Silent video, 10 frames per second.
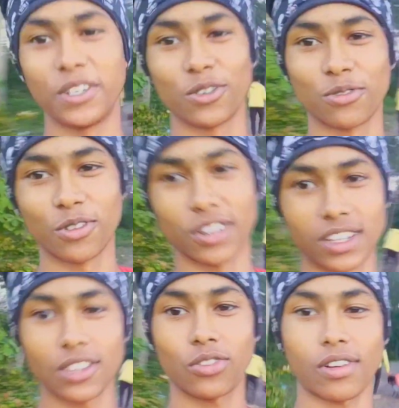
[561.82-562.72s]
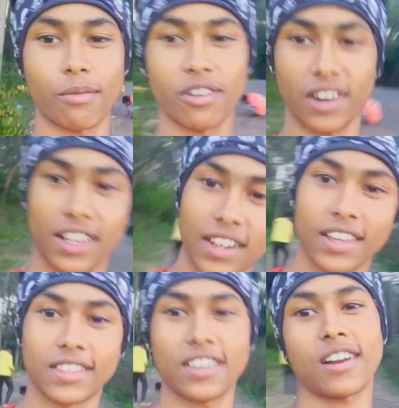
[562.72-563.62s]
ভিডিও শ্যুট করেছে তো আমি এখানে
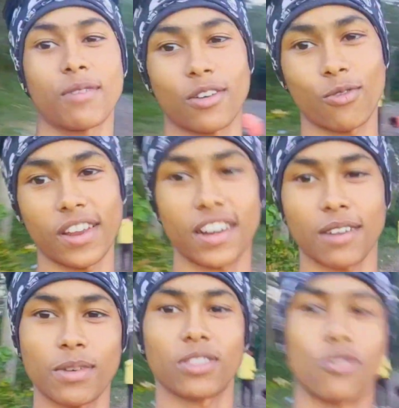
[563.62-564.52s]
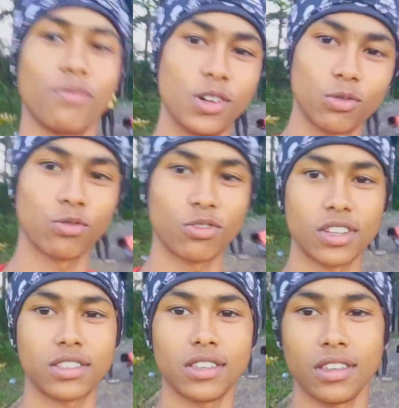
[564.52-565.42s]
দাঁড়িয়েছি আমার কয়েকটা মাত্র ভিডিও শ্যুট
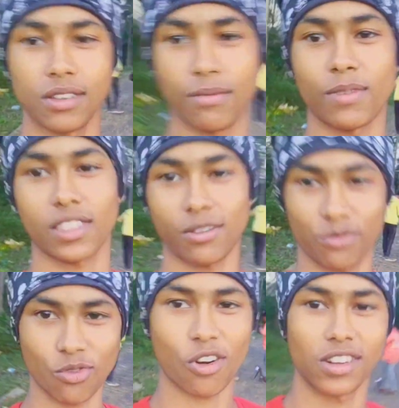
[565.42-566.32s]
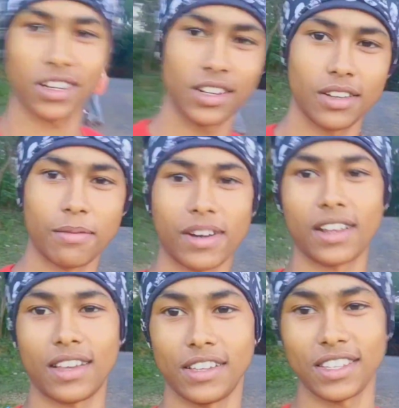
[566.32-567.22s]
করেছি মাত্র শর্ট
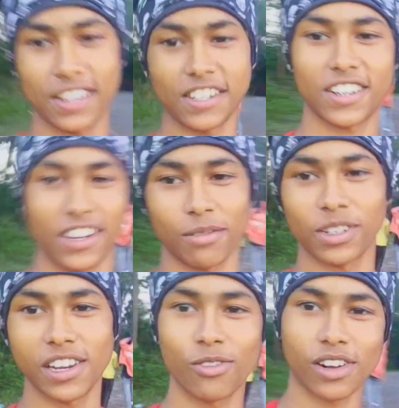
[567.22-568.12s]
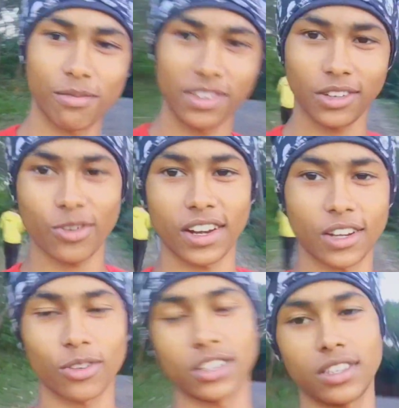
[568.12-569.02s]
মানে এই যে ইনস্টাগ্রাম রিলগুলো আমি
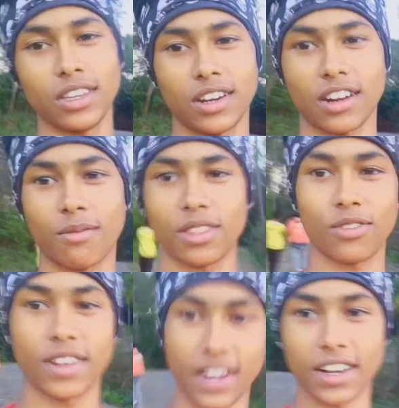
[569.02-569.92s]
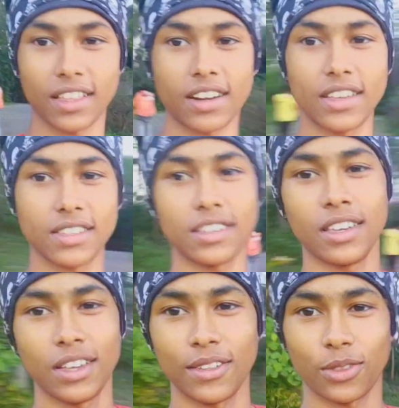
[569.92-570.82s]
কয়েকটা করেছি আর মাত্র এইখানে দাঁড়িয়েছি
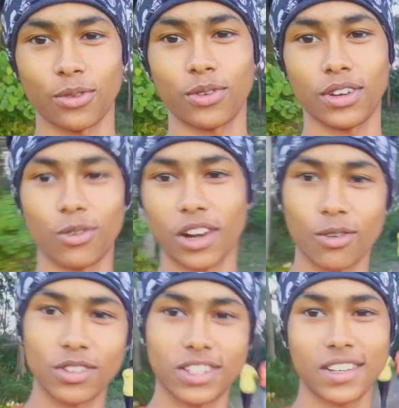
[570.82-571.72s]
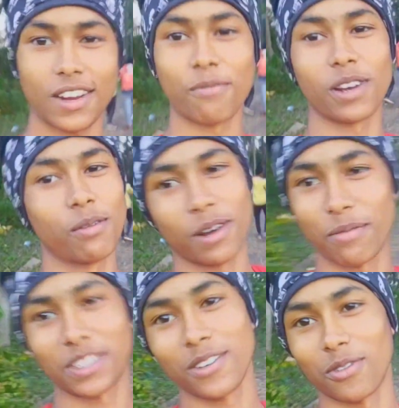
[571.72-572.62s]
তো ওরা করছে আমি বললাম আর
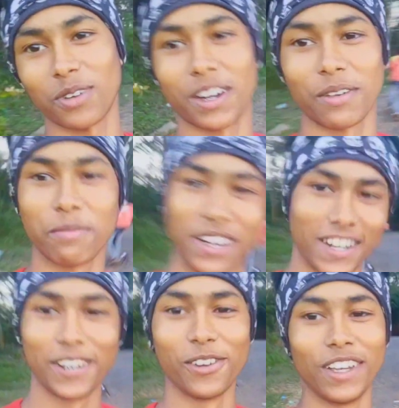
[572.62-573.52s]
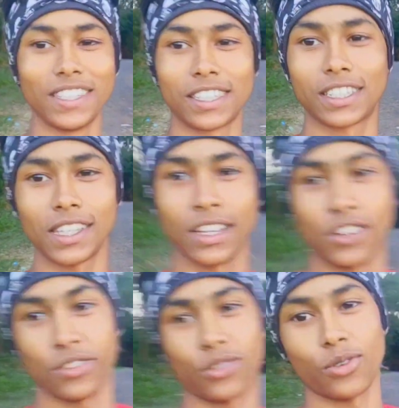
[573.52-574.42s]
বেশি করবো আমার ব্যাটারি লো হয়ে যাচ্ছে
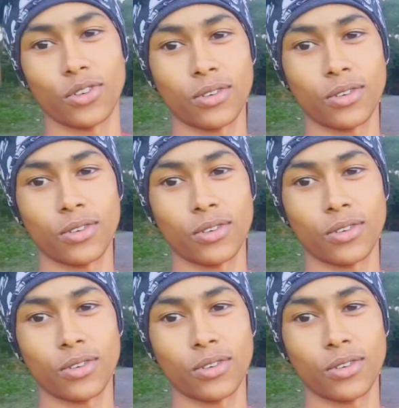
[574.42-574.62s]
তো